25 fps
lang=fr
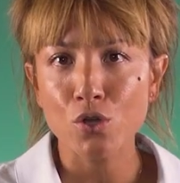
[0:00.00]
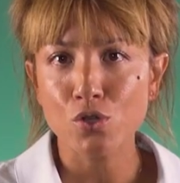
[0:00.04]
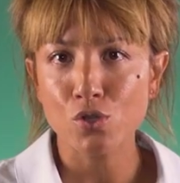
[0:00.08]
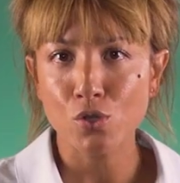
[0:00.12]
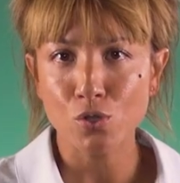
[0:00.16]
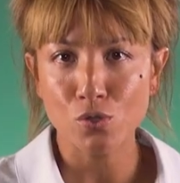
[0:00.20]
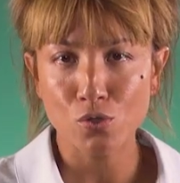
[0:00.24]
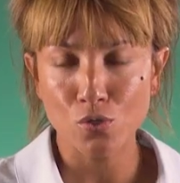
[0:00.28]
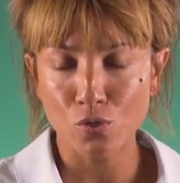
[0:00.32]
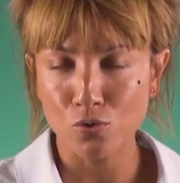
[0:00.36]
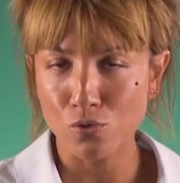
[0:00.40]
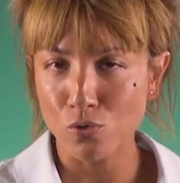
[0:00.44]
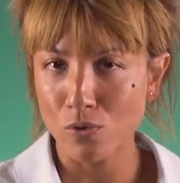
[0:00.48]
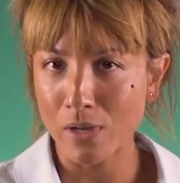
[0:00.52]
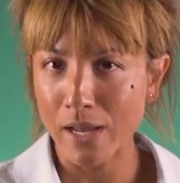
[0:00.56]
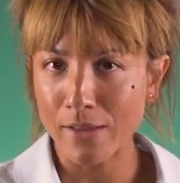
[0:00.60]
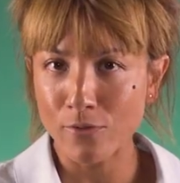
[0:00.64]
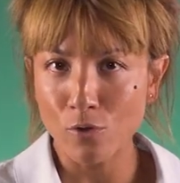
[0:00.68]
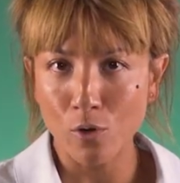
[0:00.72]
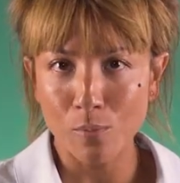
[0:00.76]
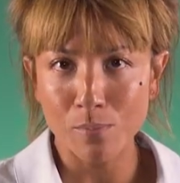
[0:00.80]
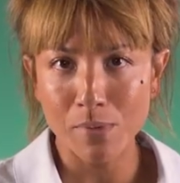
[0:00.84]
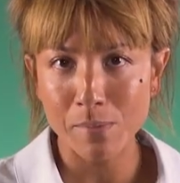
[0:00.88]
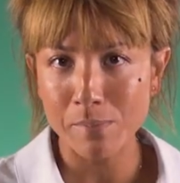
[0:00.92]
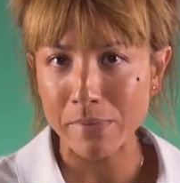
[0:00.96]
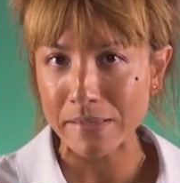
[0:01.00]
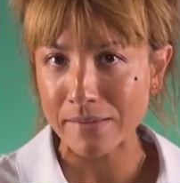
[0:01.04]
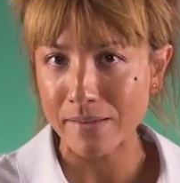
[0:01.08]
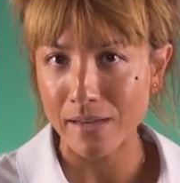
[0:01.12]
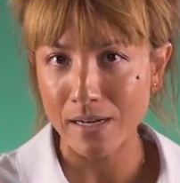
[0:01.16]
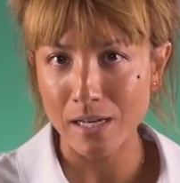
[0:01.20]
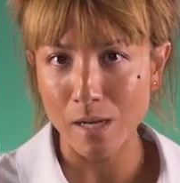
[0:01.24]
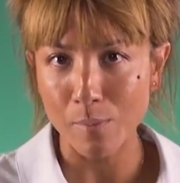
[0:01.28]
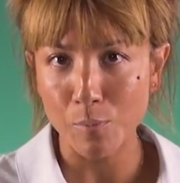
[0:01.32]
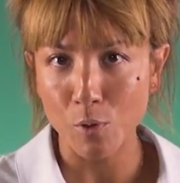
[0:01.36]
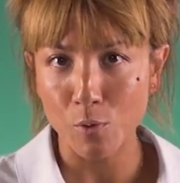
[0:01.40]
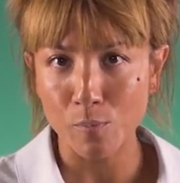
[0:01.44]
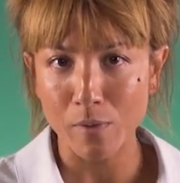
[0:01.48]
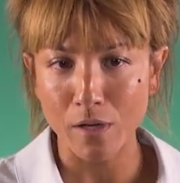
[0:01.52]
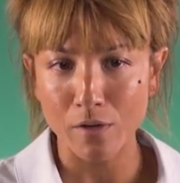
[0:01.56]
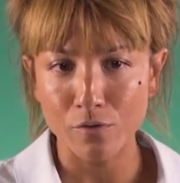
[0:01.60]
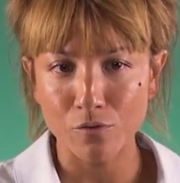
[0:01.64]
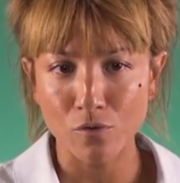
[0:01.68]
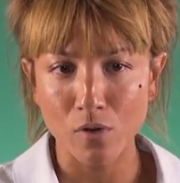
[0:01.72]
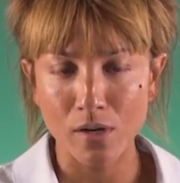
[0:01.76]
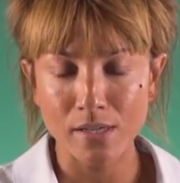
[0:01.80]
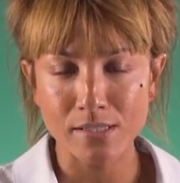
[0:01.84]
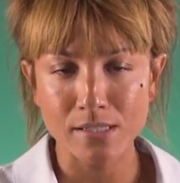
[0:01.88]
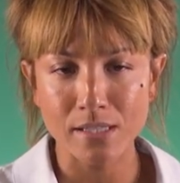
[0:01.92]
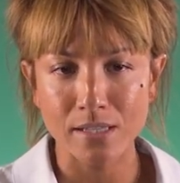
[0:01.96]
Je ressors de là dans le même état que la première
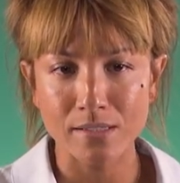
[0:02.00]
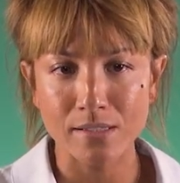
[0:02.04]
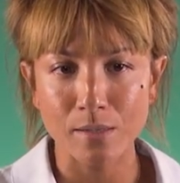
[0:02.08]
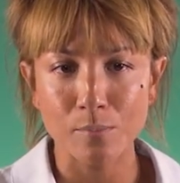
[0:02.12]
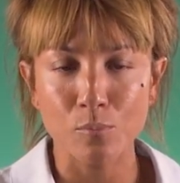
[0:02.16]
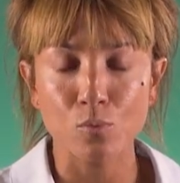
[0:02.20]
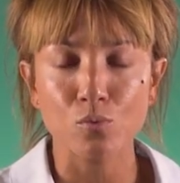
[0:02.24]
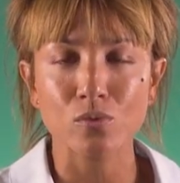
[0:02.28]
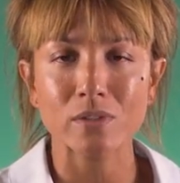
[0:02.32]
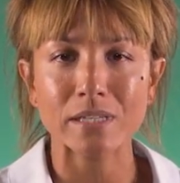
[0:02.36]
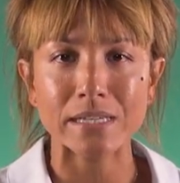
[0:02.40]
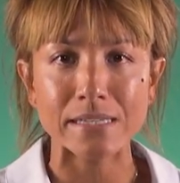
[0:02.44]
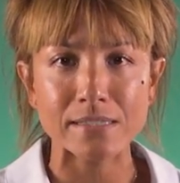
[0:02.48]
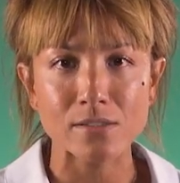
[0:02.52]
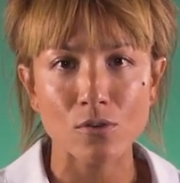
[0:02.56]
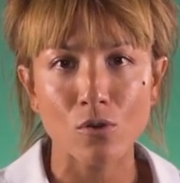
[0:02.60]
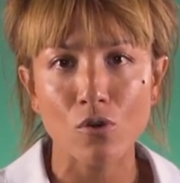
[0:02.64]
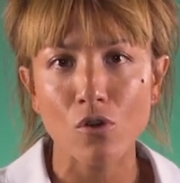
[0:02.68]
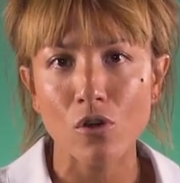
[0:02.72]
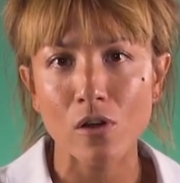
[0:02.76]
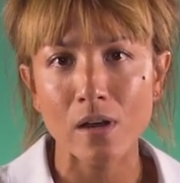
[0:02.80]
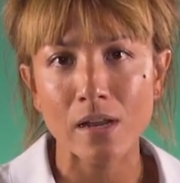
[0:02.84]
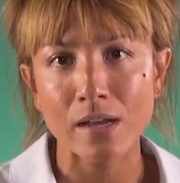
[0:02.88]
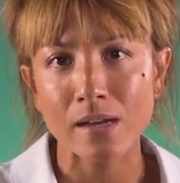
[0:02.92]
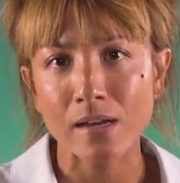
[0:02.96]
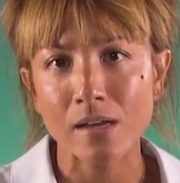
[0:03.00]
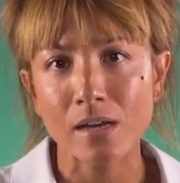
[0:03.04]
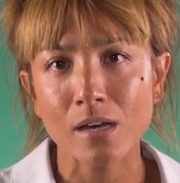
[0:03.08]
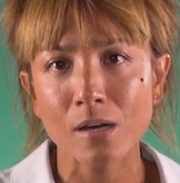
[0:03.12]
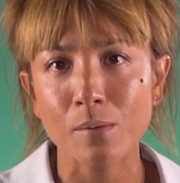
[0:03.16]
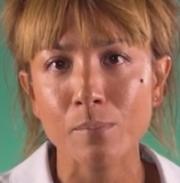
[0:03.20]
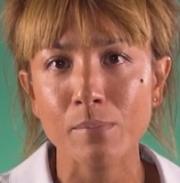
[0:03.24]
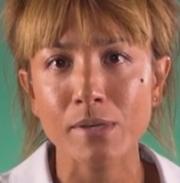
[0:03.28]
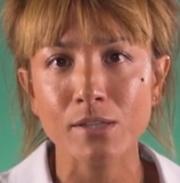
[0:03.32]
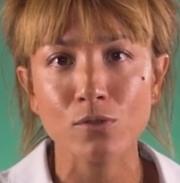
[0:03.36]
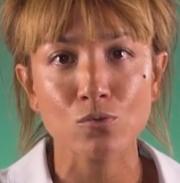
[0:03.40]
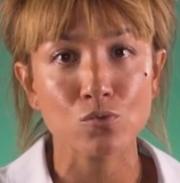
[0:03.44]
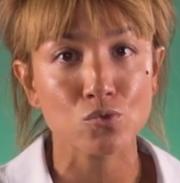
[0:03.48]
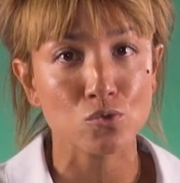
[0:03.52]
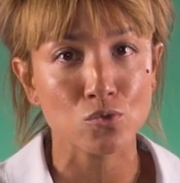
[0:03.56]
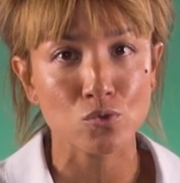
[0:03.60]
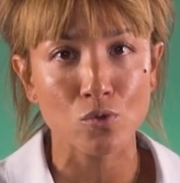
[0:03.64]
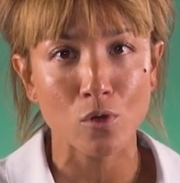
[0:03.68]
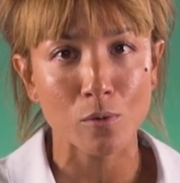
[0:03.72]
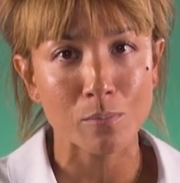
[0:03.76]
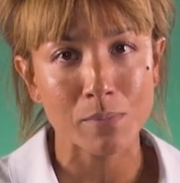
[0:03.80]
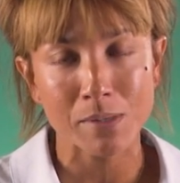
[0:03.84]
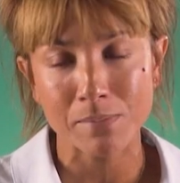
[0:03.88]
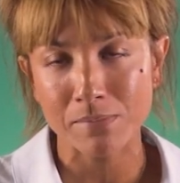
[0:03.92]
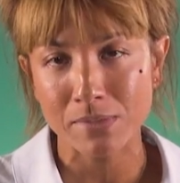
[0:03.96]
fois, c'est-à-dire bon, très en colère, mais toujours
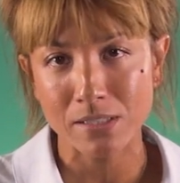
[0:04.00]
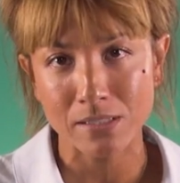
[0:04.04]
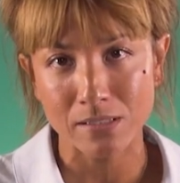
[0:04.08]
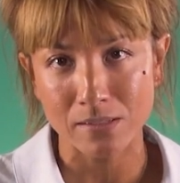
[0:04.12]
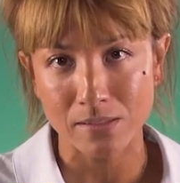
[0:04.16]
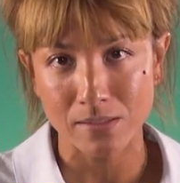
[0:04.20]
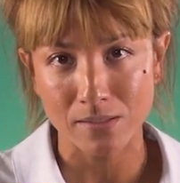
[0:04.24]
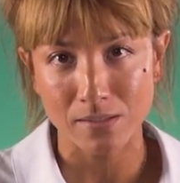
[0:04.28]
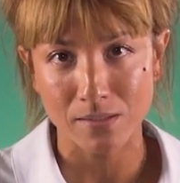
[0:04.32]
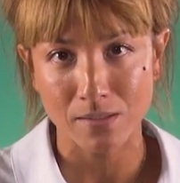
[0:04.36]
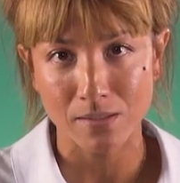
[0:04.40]
dans le même déni.